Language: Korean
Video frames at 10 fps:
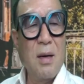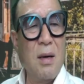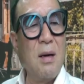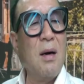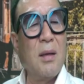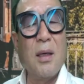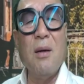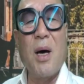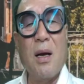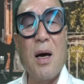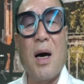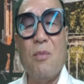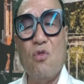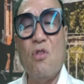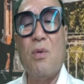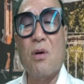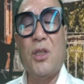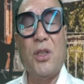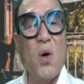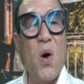그거 어떻게 맞는가 한번 두고 볼
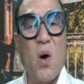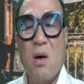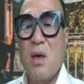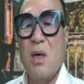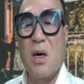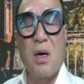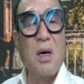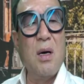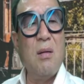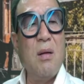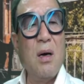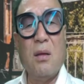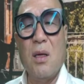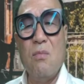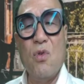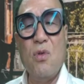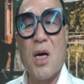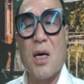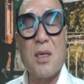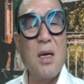것이고 이거는 어떤
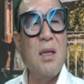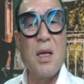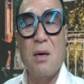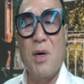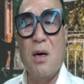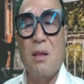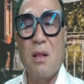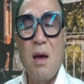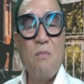문제가 생긴다 그러면은